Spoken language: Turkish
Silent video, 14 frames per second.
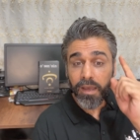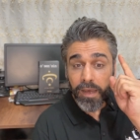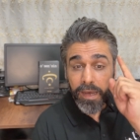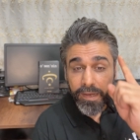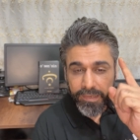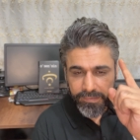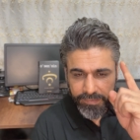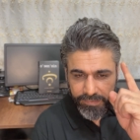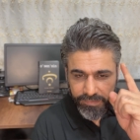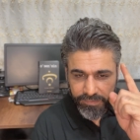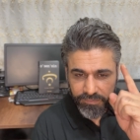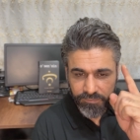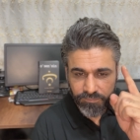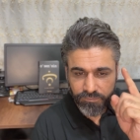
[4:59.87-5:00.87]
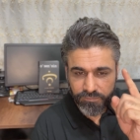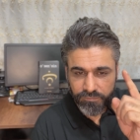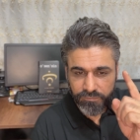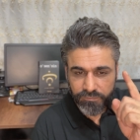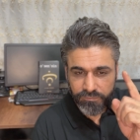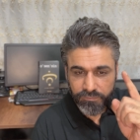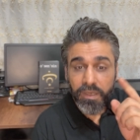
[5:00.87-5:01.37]
hak edene,
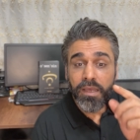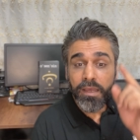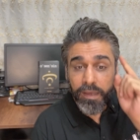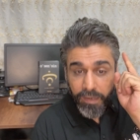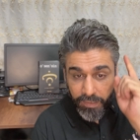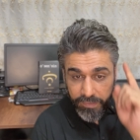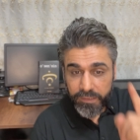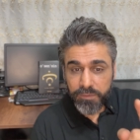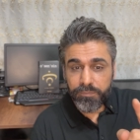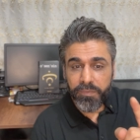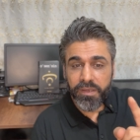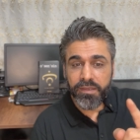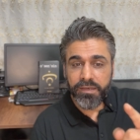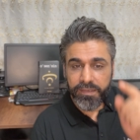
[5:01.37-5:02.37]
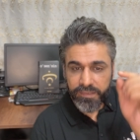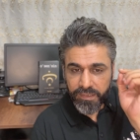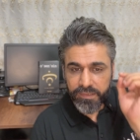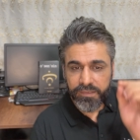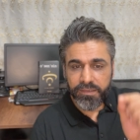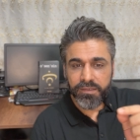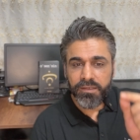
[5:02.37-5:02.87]
hak etmeyene
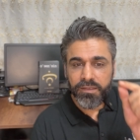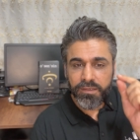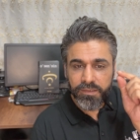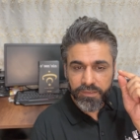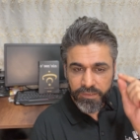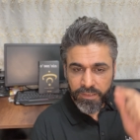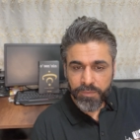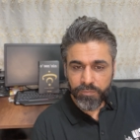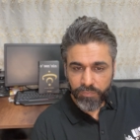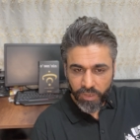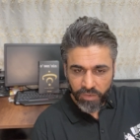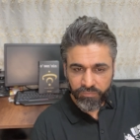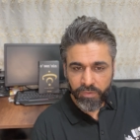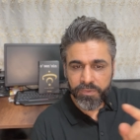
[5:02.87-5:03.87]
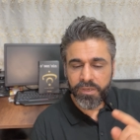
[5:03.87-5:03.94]
yani ilim avamın